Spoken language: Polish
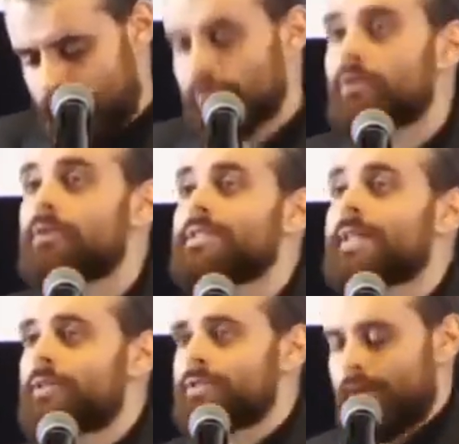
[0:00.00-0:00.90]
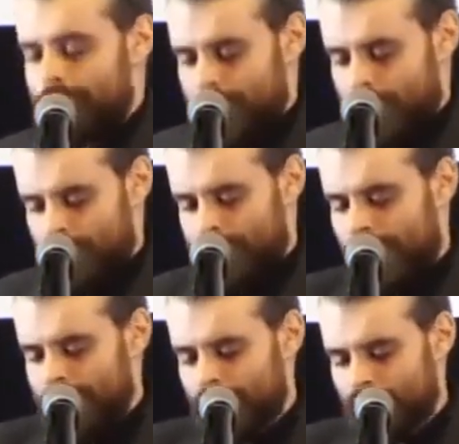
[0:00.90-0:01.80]
Co to oznacza?
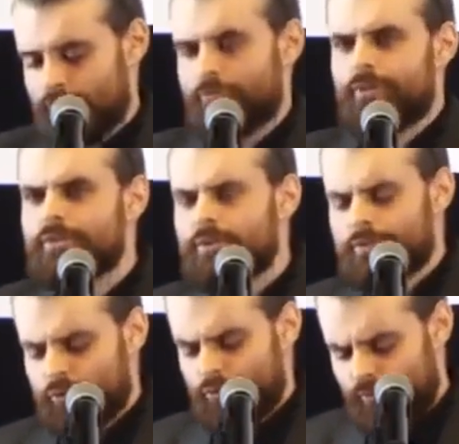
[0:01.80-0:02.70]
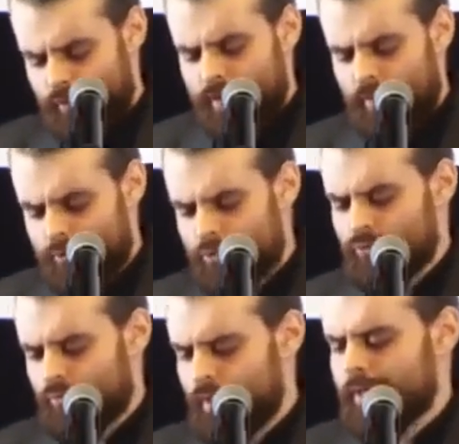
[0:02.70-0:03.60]
Oznacza to, że wyzysk człowieka przez
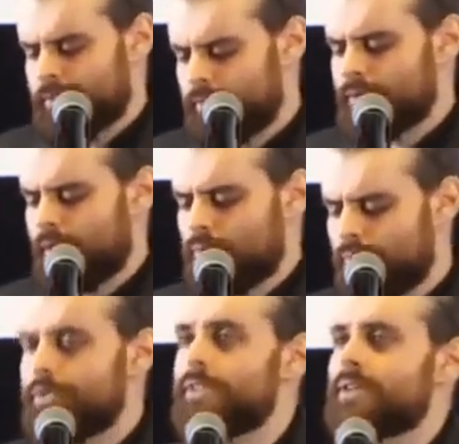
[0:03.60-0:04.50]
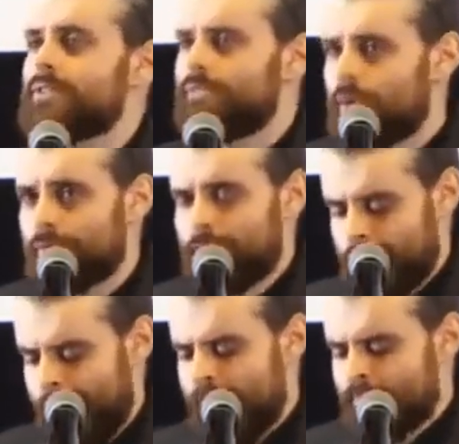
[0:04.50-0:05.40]
człowieka został unicestwiony
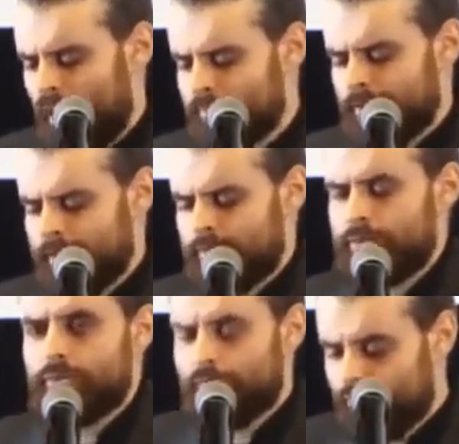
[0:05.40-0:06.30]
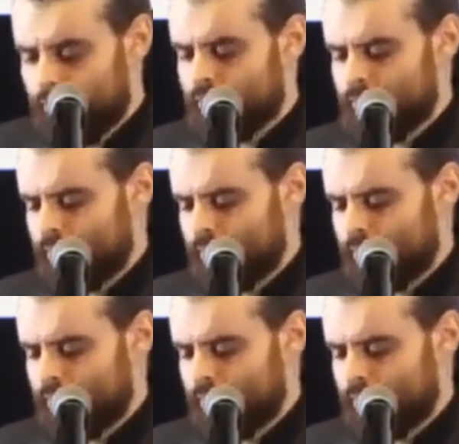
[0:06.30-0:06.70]
Mamy teraz nową